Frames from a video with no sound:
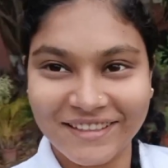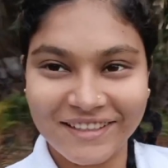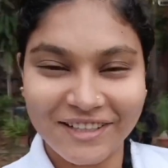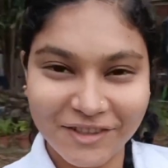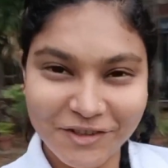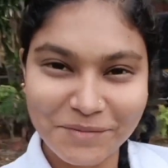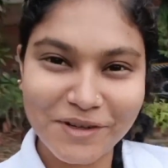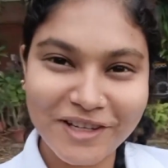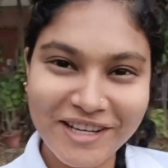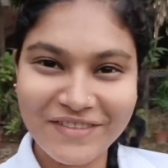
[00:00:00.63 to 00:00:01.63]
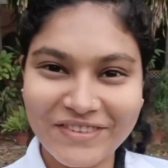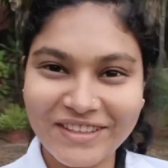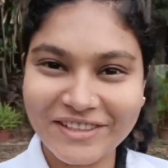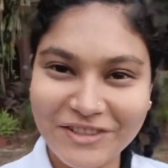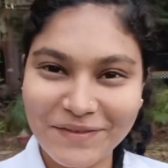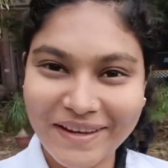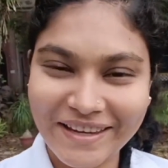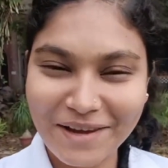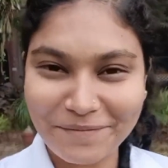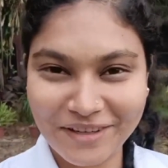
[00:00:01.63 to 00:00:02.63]
হ্যালো গুড মর্নিং আপনাদের সবাইকে
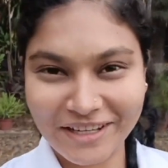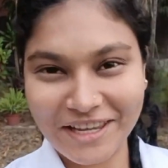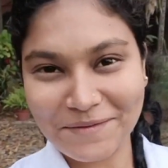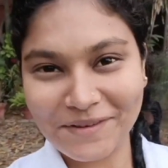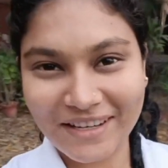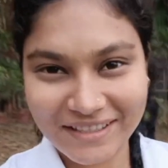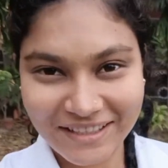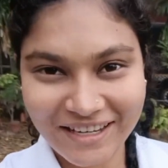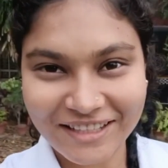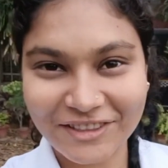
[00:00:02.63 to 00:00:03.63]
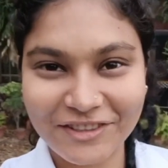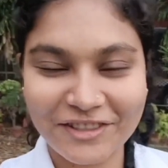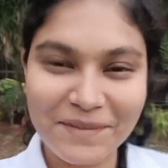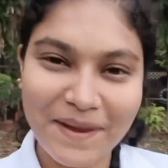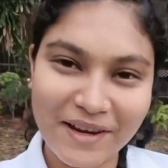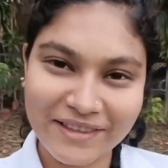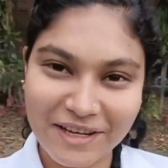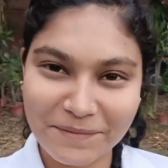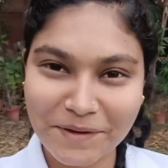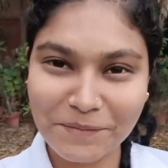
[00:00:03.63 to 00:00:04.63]
আপনারা কেমন আছেন আশা করছি ভালোই
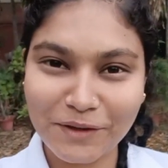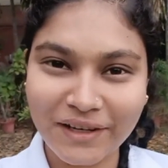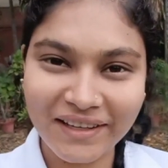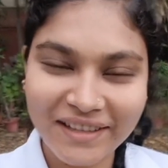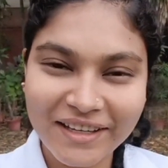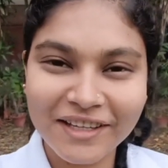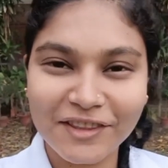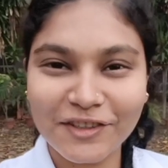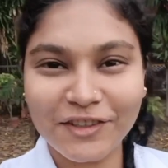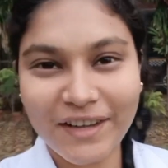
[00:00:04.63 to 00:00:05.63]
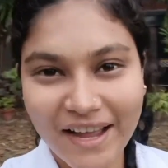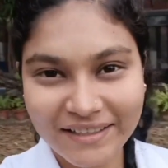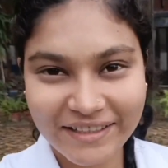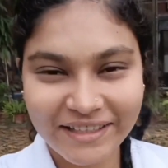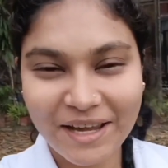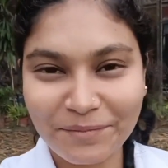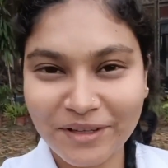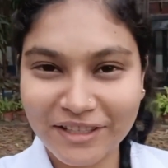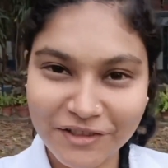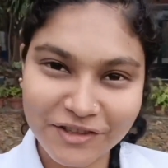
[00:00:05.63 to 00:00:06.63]
থাকবেন বলে তো আজকে
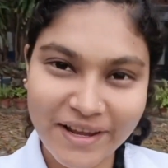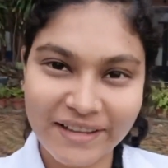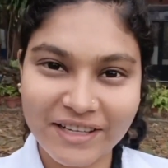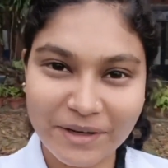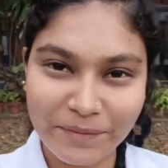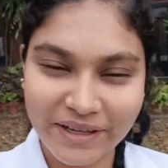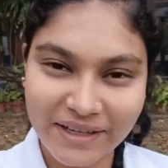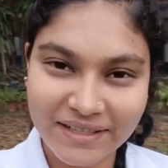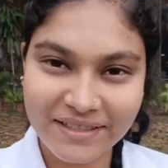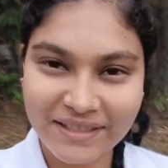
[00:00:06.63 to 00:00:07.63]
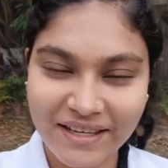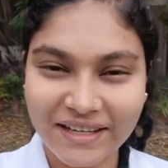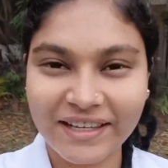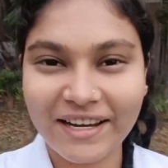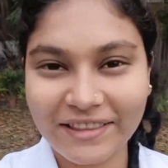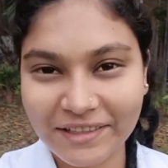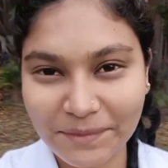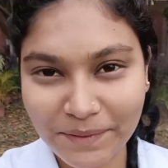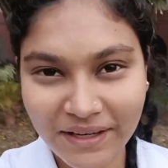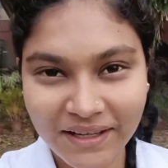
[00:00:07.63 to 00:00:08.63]
আপনাদের জন্য একটা আপডেট আছে কালকে
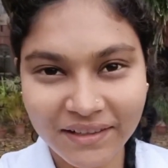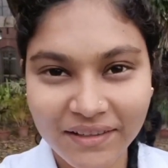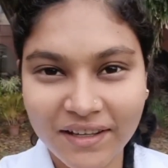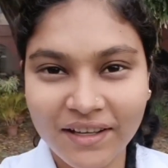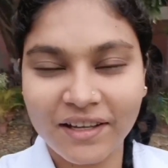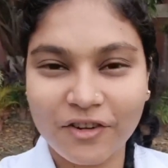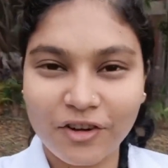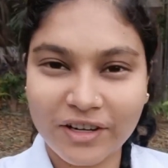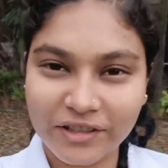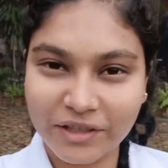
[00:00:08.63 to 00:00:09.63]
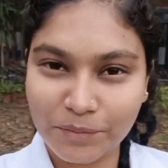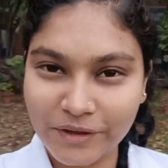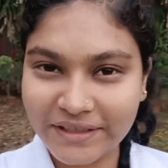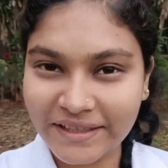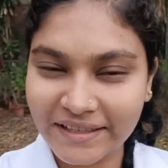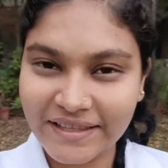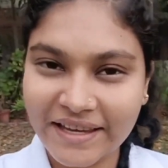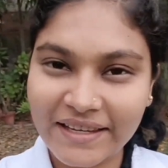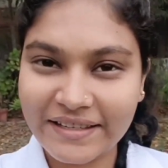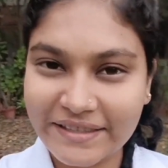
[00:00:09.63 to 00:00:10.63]
রাত্রেবেলা কলকাতা পুলিশ
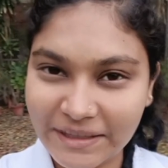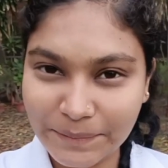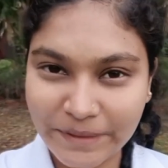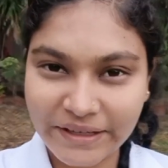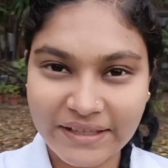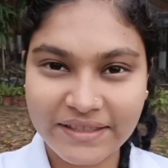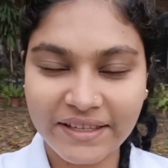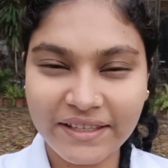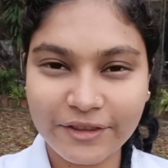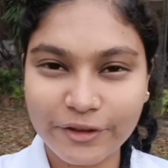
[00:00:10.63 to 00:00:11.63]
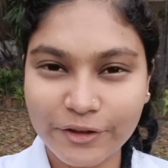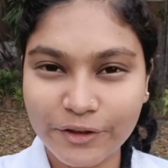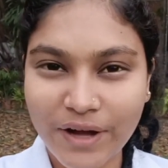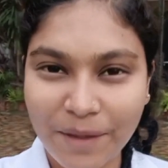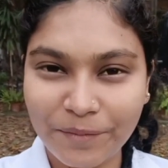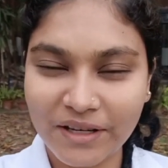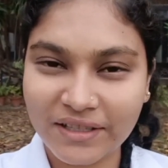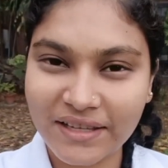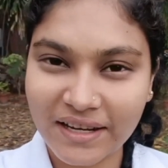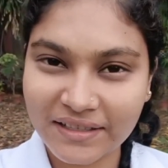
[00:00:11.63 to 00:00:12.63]
এসআইয়ের রেজাল্ট বেরিয়েছে তো আপনারা
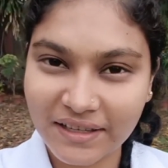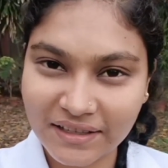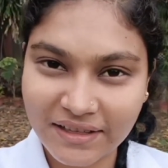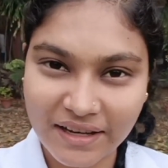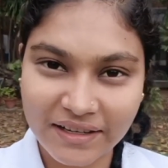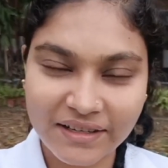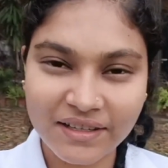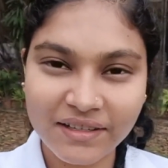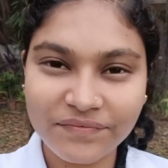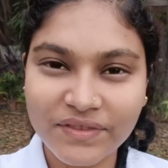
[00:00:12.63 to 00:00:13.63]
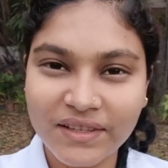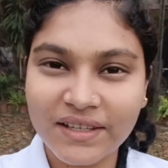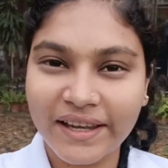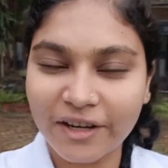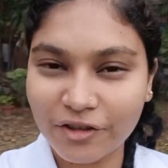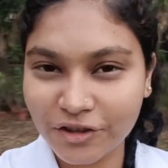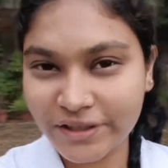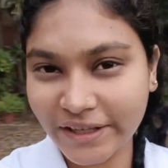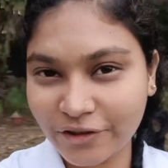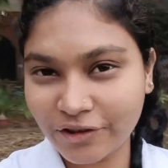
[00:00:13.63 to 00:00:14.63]
যারা যারা জানেন না এখনও
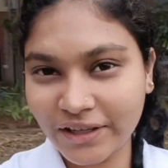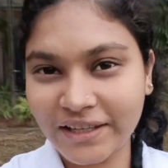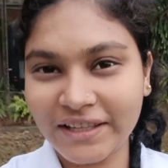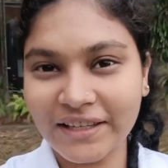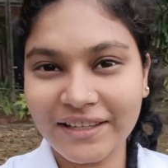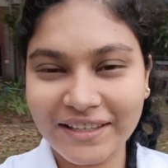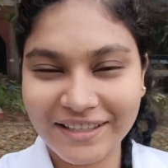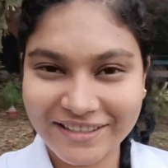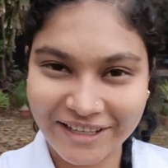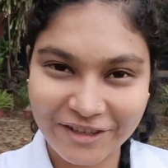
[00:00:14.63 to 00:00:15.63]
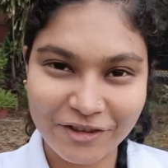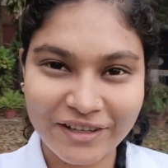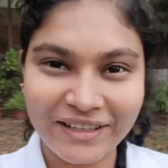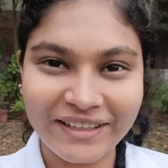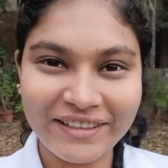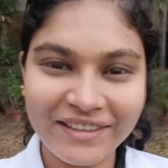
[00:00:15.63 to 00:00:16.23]
চেক করে নি গিয়ে চেক করে নিন